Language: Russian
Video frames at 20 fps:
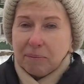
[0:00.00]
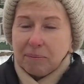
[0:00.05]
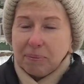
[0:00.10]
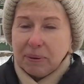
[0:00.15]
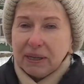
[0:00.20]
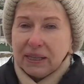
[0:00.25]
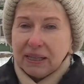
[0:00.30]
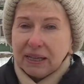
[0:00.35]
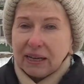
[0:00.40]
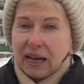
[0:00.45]

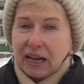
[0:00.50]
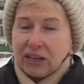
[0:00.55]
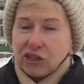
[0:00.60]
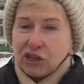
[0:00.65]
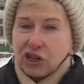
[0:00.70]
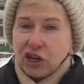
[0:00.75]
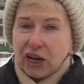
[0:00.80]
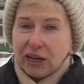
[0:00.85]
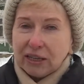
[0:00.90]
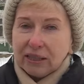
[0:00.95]
было
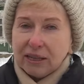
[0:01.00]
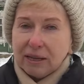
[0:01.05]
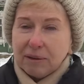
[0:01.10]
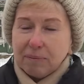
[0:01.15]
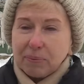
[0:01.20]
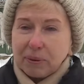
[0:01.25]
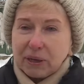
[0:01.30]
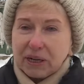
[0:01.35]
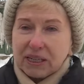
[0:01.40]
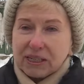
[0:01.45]
гончарное
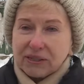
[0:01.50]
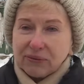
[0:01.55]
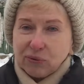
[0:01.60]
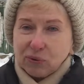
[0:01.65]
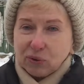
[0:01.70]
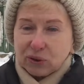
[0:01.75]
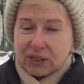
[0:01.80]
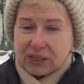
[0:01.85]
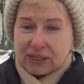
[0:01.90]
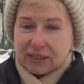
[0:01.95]

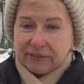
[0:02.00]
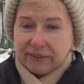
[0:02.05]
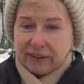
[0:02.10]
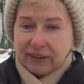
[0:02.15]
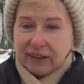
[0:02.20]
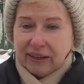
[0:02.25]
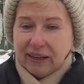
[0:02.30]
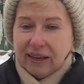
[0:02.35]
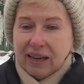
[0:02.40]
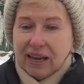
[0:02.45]

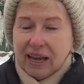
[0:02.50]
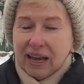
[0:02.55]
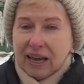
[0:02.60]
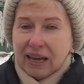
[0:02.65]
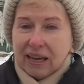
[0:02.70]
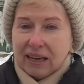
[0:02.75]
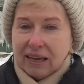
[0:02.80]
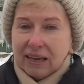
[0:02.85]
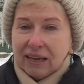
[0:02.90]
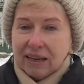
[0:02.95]
производство.
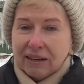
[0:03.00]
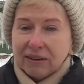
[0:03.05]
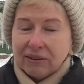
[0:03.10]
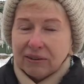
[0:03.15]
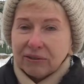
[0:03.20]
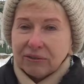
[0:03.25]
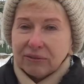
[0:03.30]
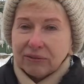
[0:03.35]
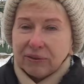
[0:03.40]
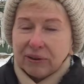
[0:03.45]
И
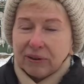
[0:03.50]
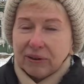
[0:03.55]
э,